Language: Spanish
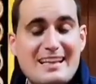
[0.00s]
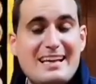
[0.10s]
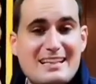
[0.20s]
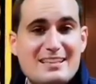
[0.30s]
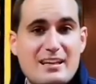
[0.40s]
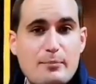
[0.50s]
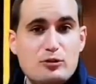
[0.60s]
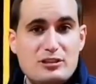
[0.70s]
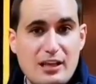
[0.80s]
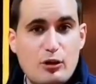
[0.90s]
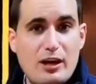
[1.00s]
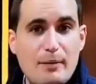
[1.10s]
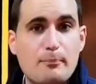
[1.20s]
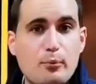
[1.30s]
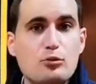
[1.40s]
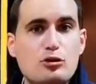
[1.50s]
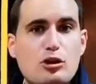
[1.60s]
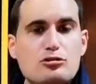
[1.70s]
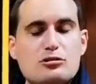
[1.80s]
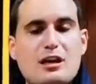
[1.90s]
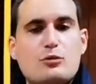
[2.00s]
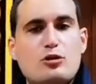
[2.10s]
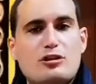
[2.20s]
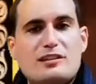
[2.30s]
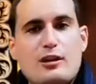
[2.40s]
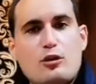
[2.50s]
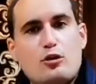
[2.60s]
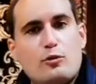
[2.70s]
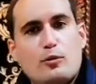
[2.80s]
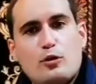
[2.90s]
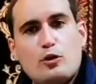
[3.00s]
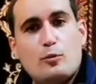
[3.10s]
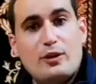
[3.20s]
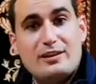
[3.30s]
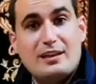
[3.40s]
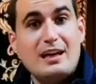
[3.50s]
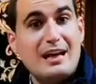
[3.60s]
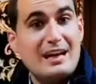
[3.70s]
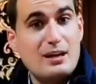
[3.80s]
que tienen que ser depositados en puntos autorizados como, como este.